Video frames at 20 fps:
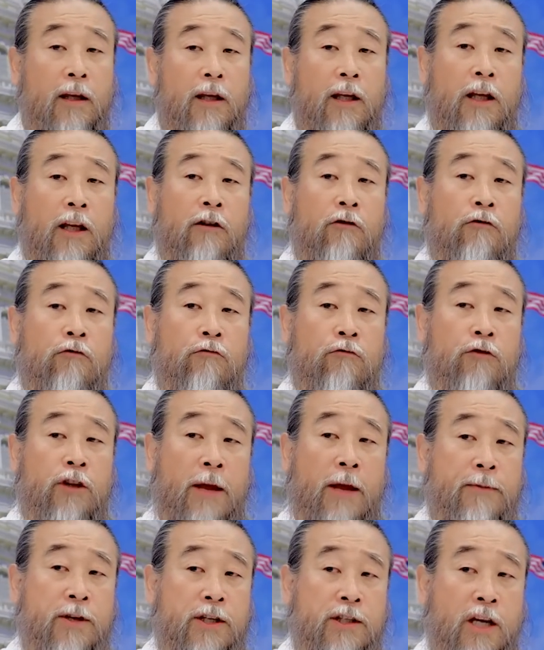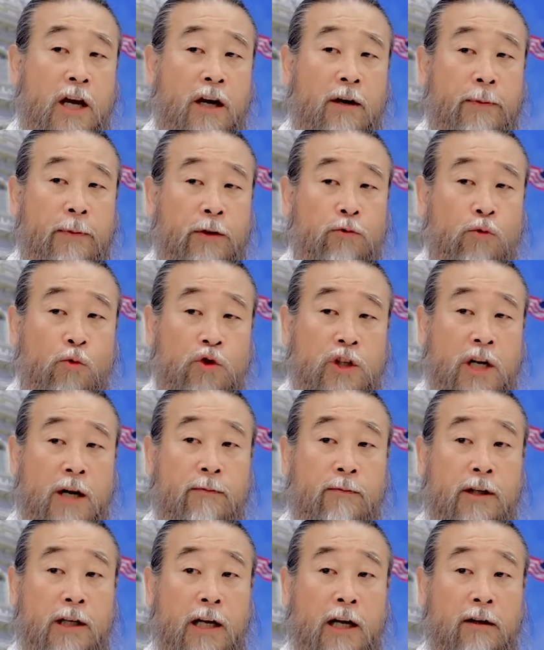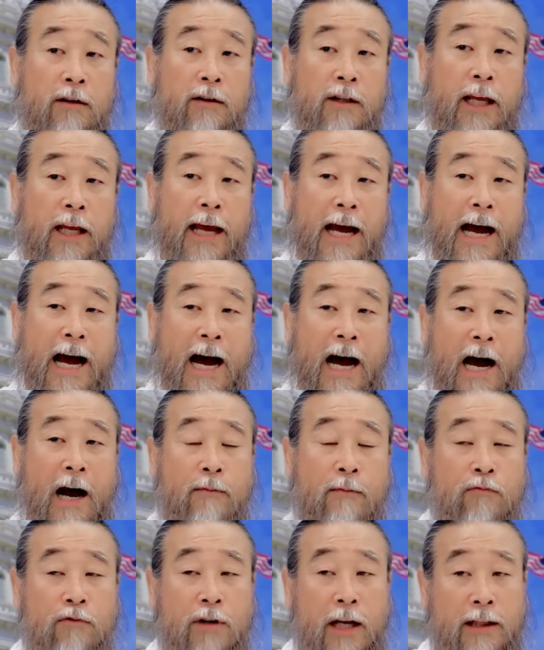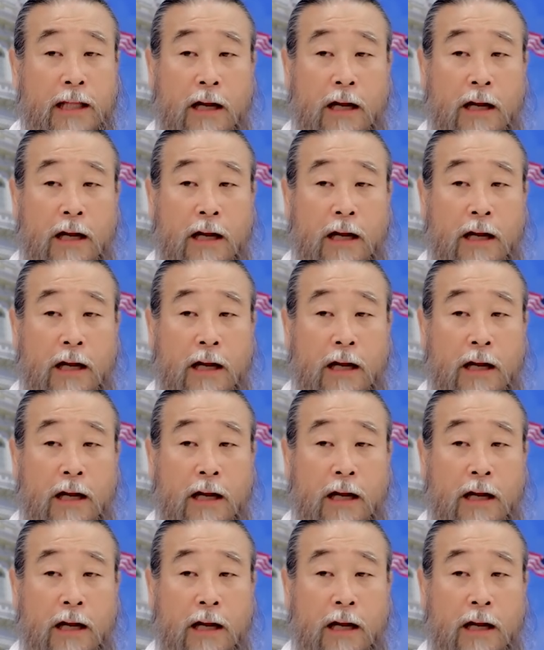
인류 대민 사업에 동참을 하는데 아무나